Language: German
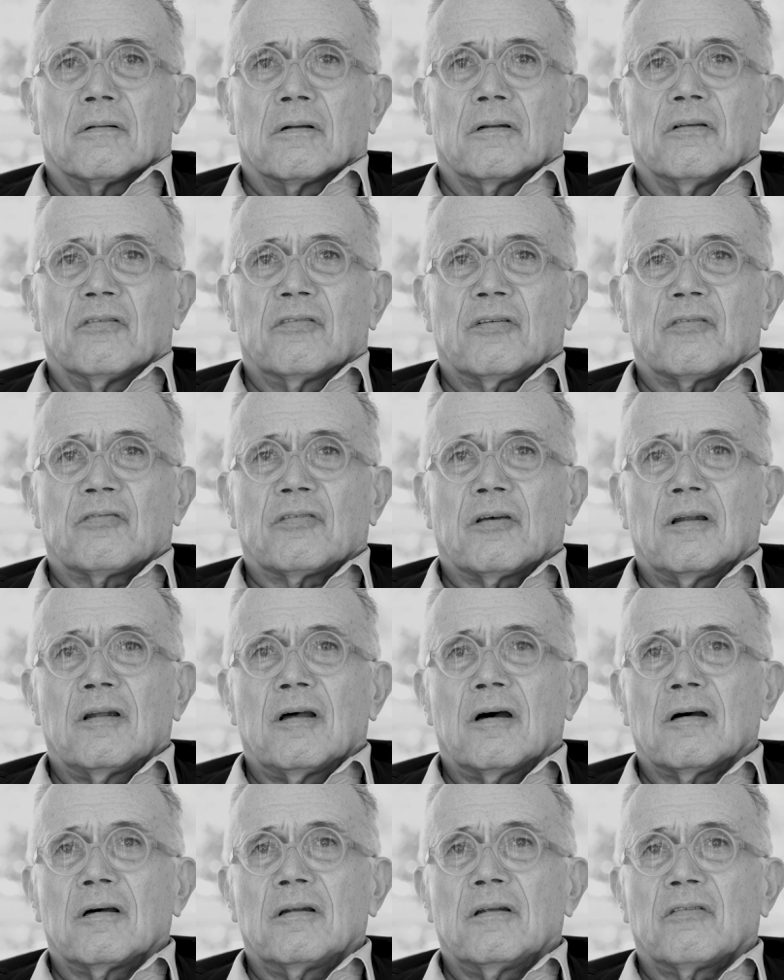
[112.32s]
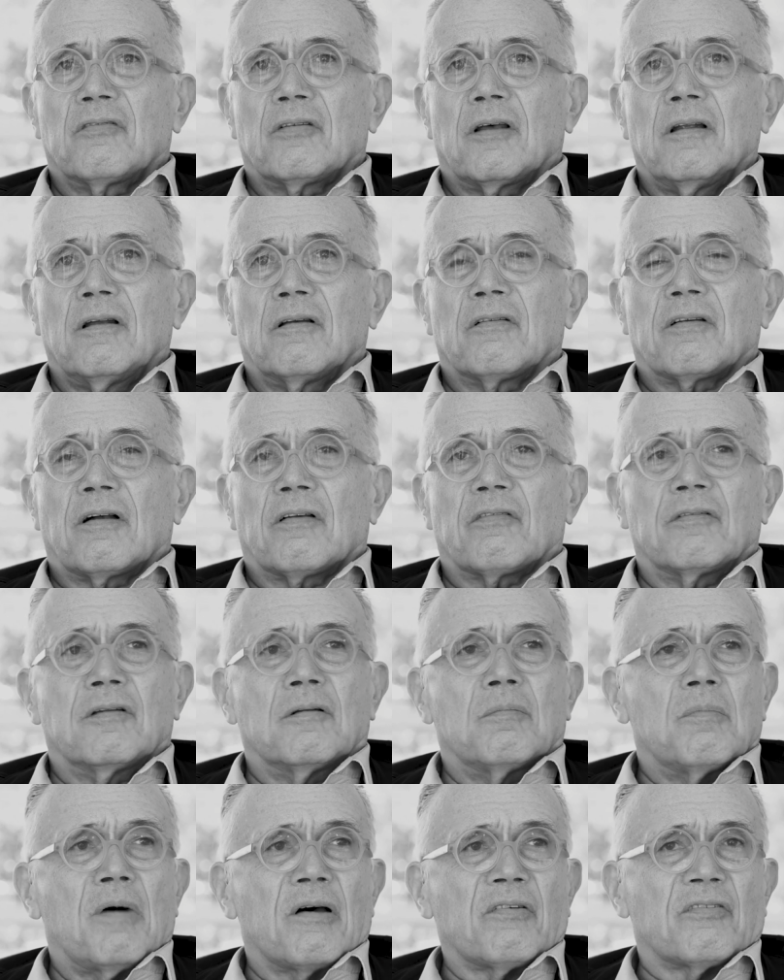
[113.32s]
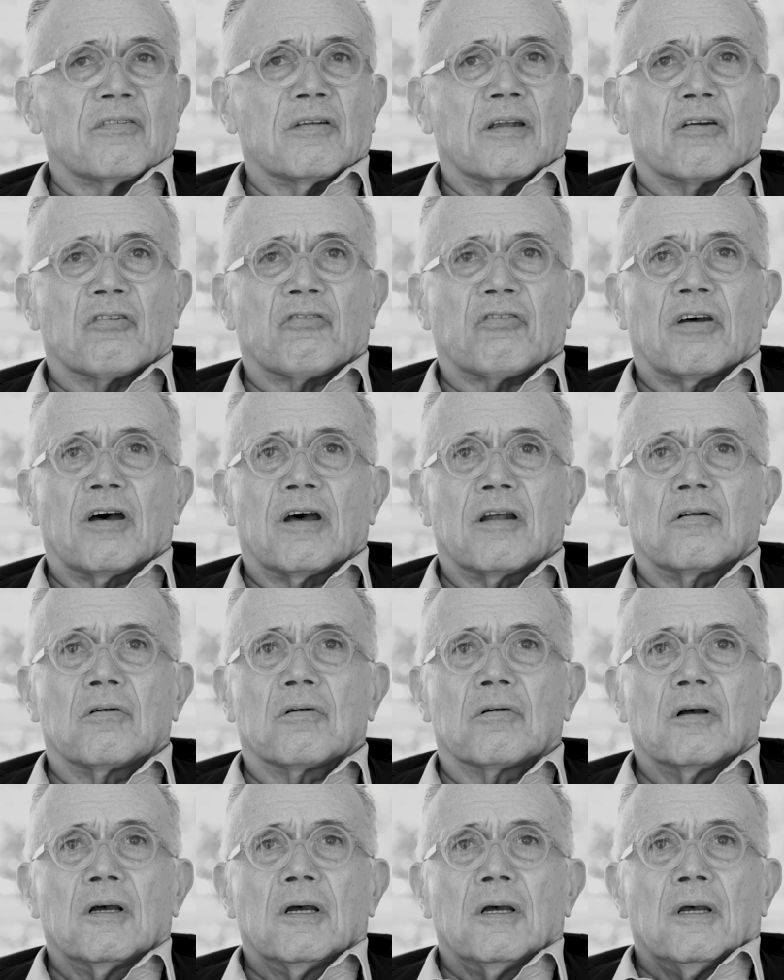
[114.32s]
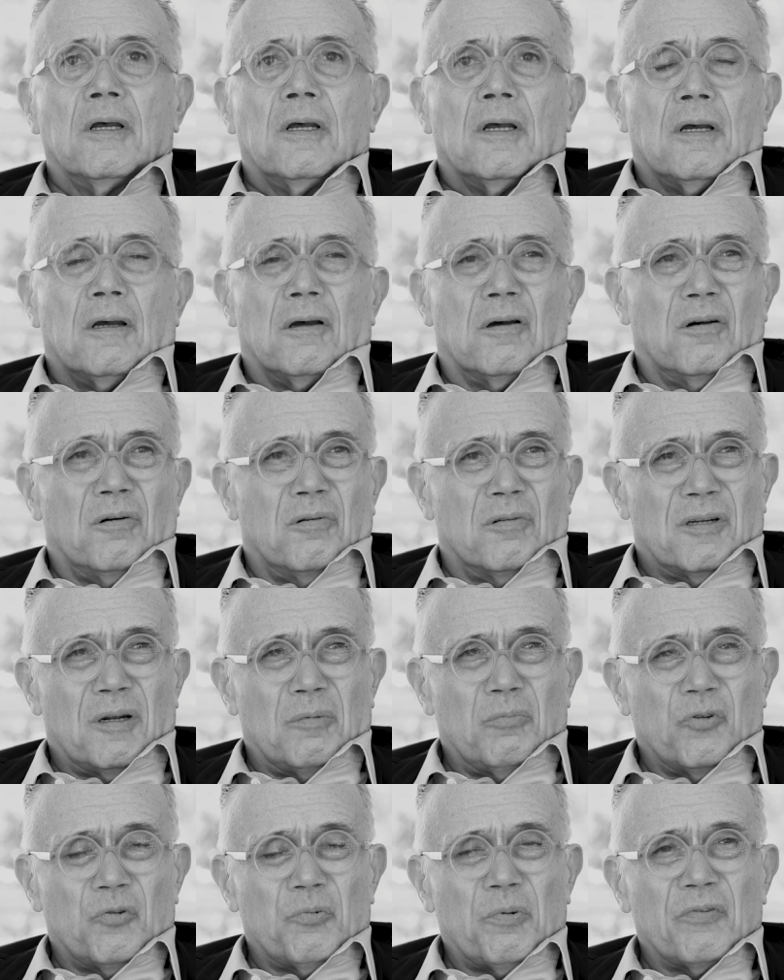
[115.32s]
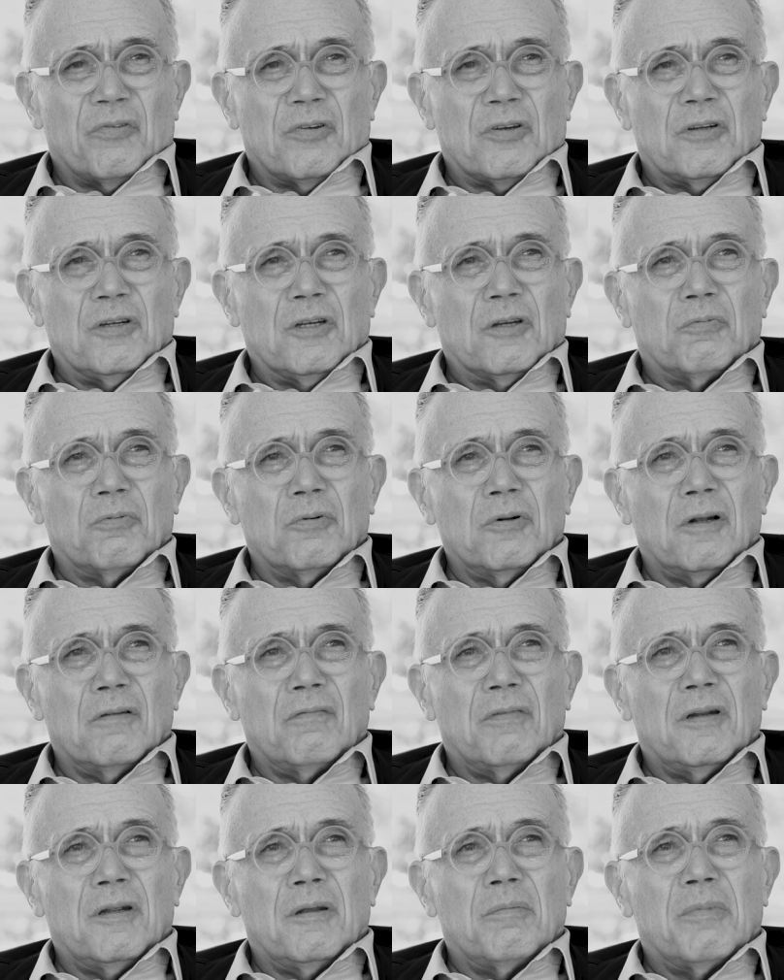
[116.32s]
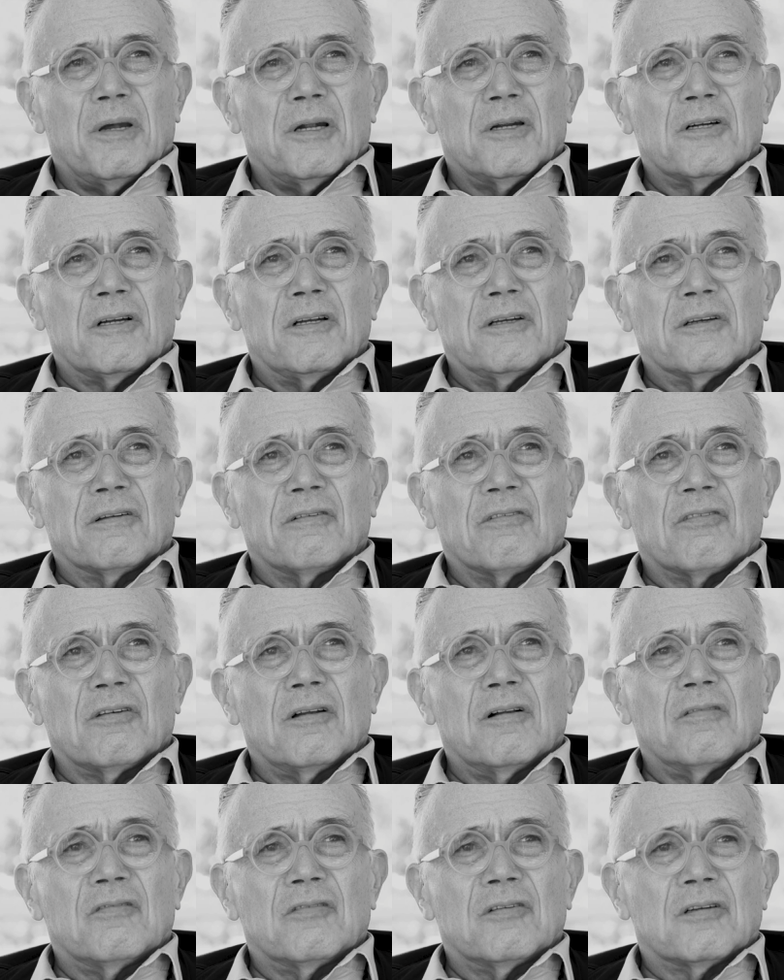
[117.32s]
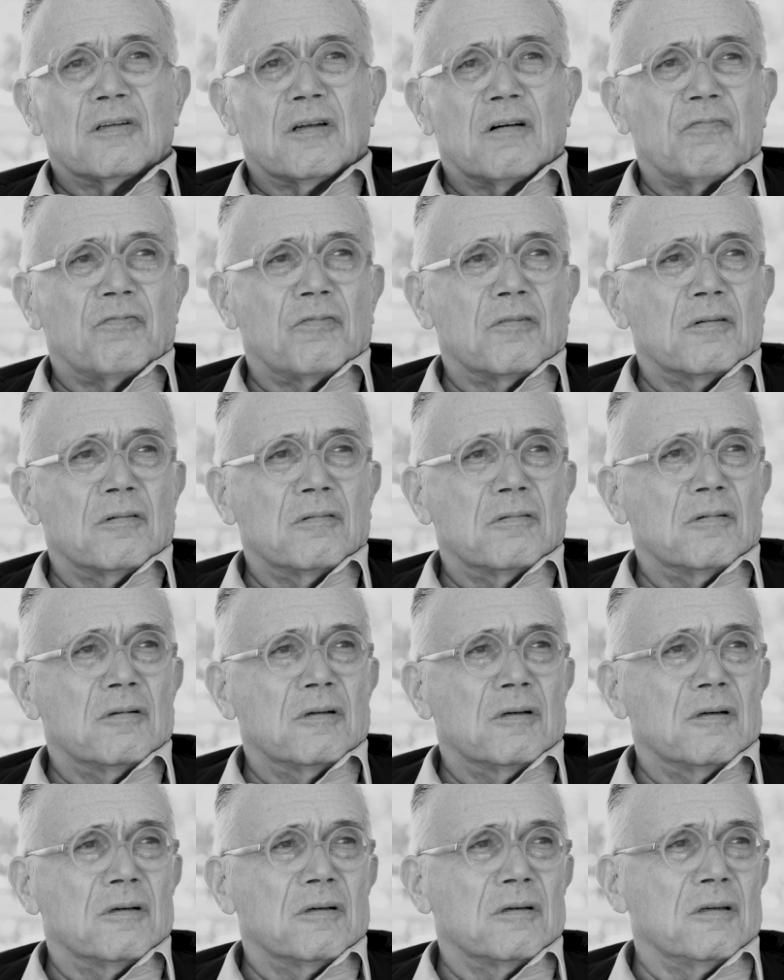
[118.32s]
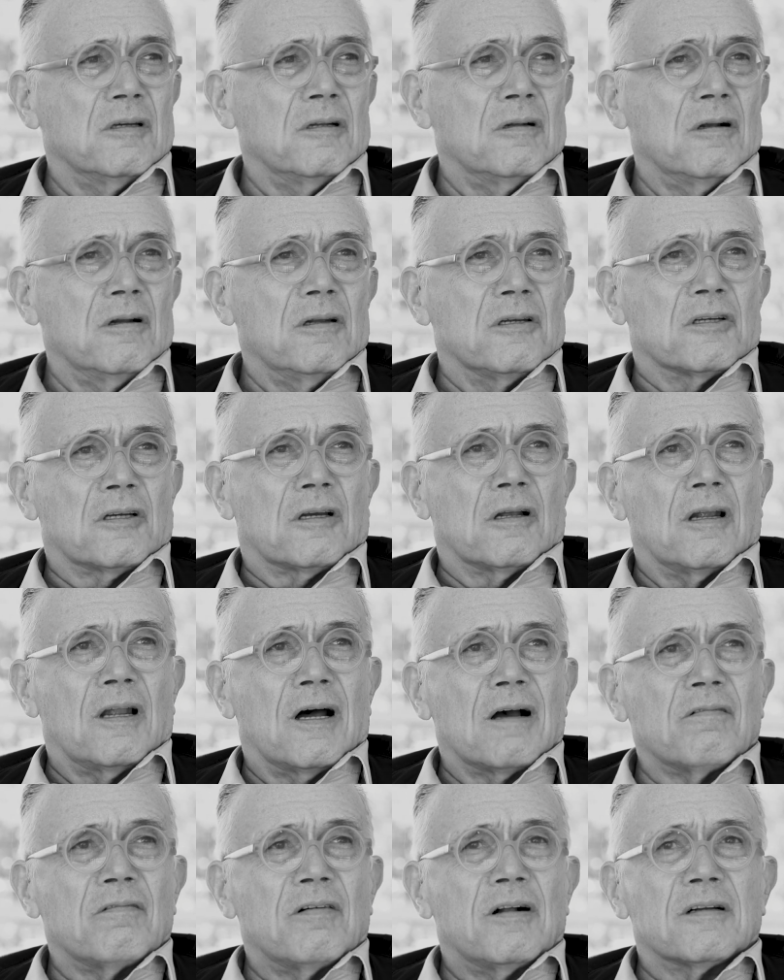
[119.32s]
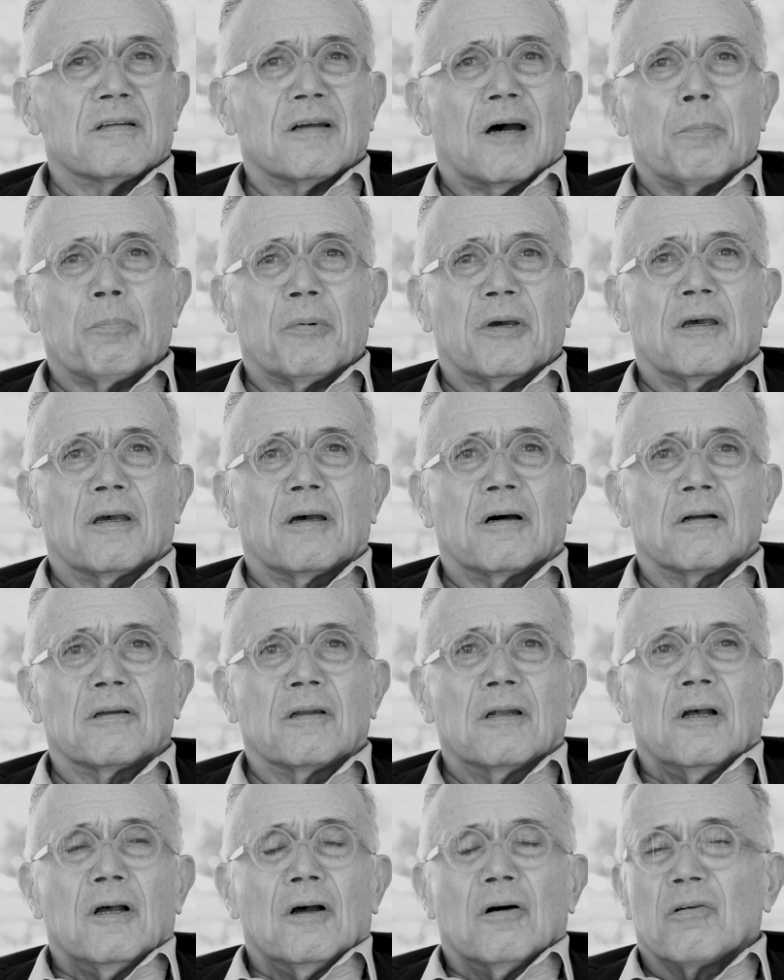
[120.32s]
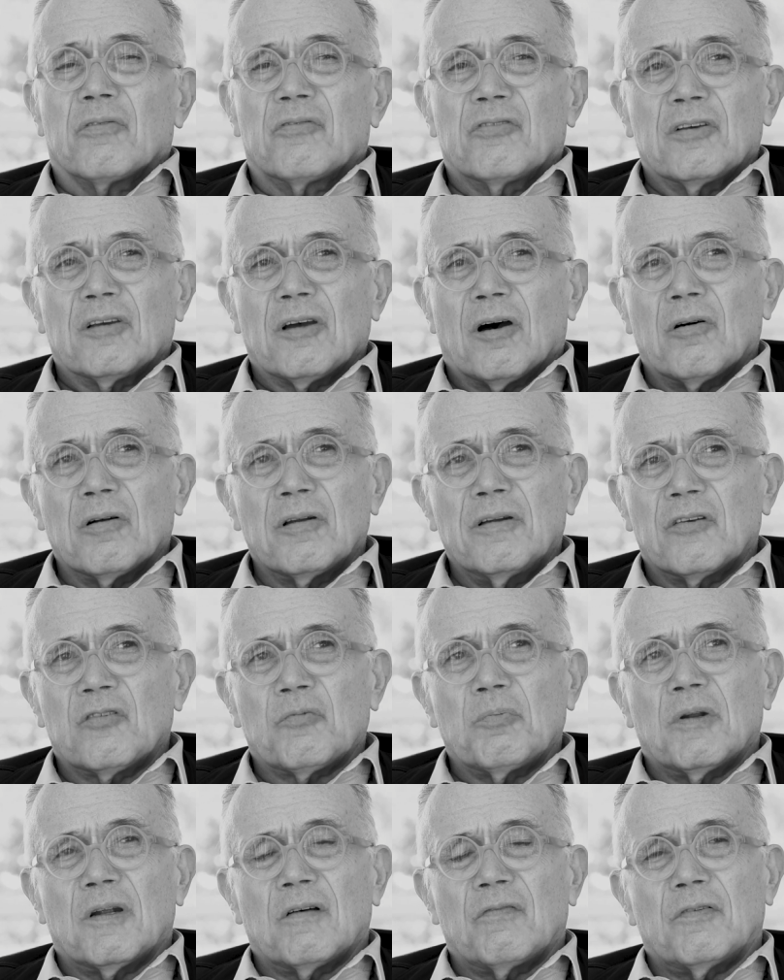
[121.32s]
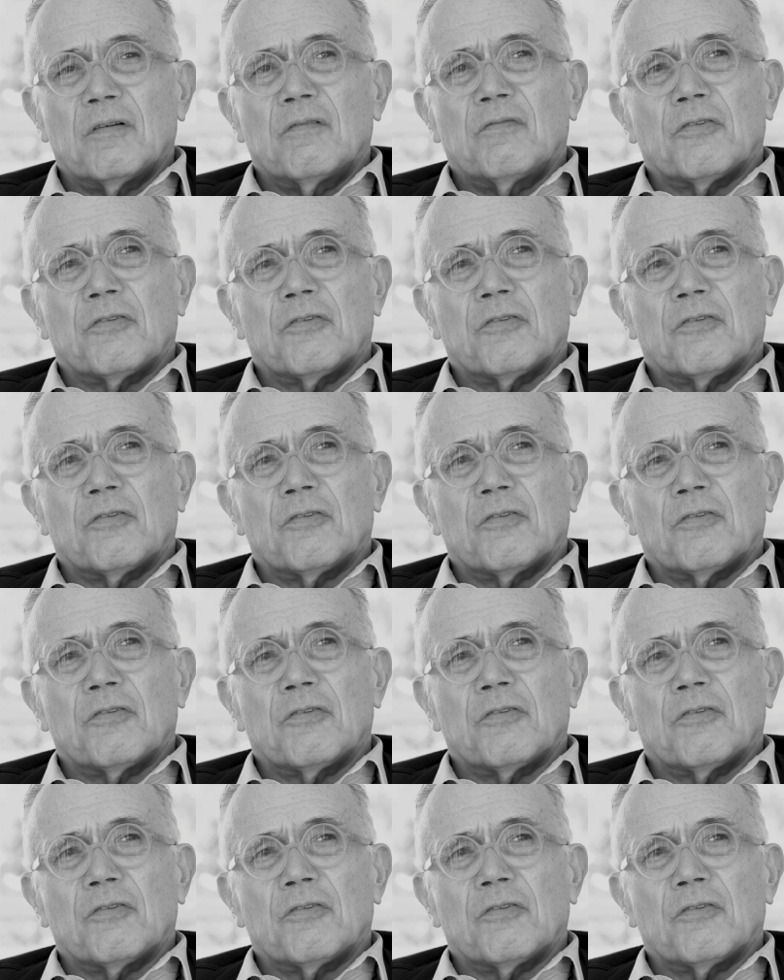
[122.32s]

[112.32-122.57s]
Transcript: dann ist das ja nachher nichts anderes als eine Massenerscheinung. Äh, und dann muss man sich nicht wundern, wenn die menschlichen Seelen sich davon äh, innerlich gelangweilt abkehren und sich auch nichts mehr davon